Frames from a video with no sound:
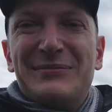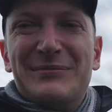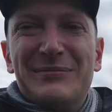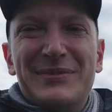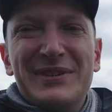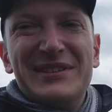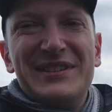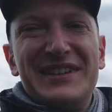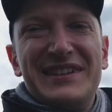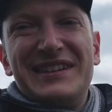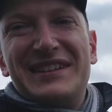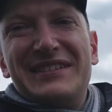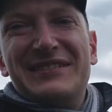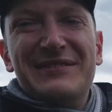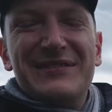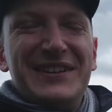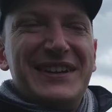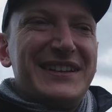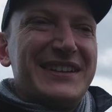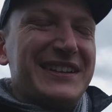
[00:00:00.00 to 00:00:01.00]
Был на ней
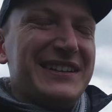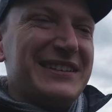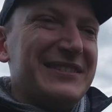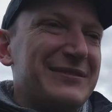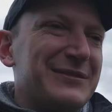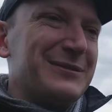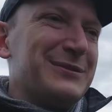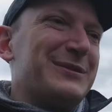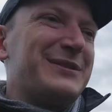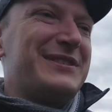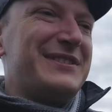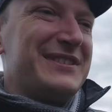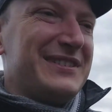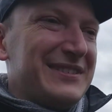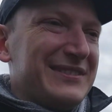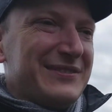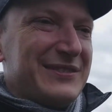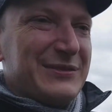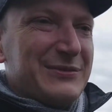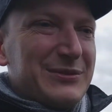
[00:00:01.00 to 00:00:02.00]
в Англии, в Турции,
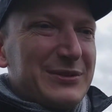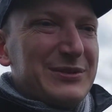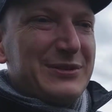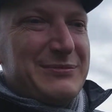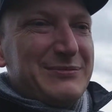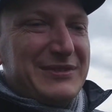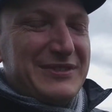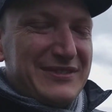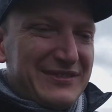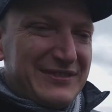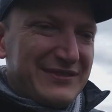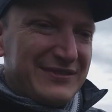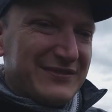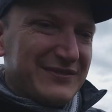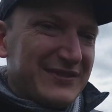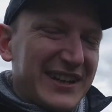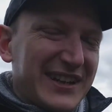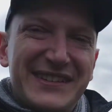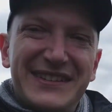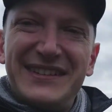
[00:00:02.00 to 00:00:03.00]
в Европе,
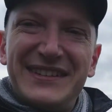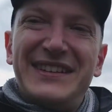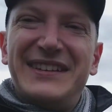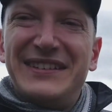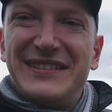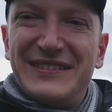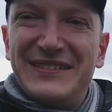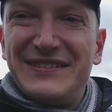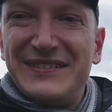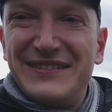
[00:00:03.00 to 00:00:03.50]
в России,